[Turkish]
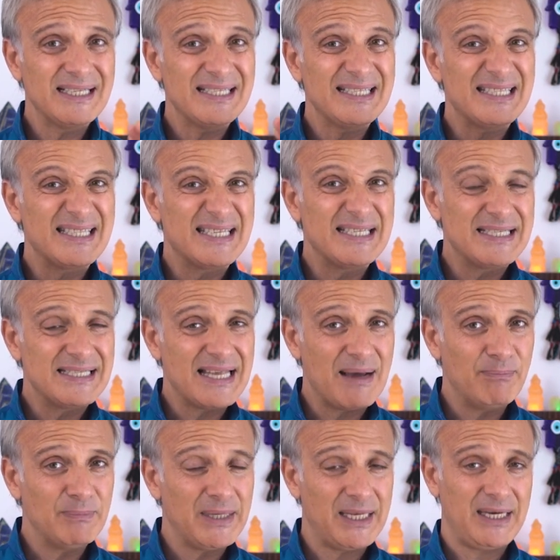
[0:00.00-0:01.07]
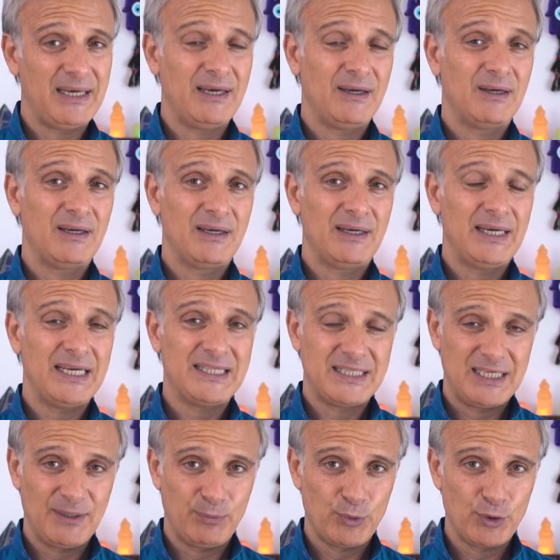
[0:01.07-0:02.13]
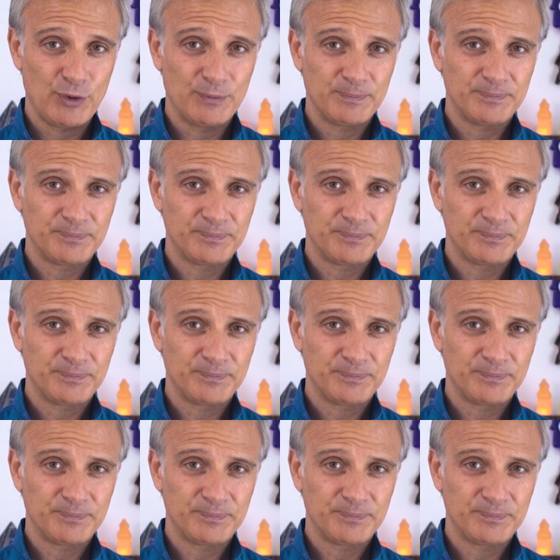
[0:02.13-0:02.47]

sistemlere etki yapıyor.